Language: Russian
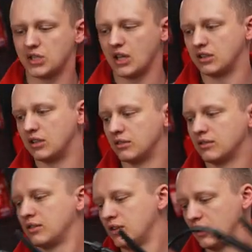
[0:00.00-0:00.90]
штанги
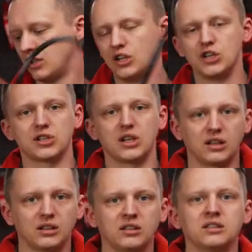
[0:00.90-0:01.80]
и
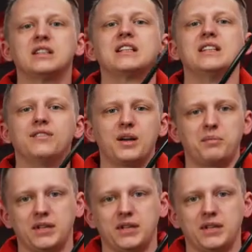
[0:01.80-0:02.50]
шланга 2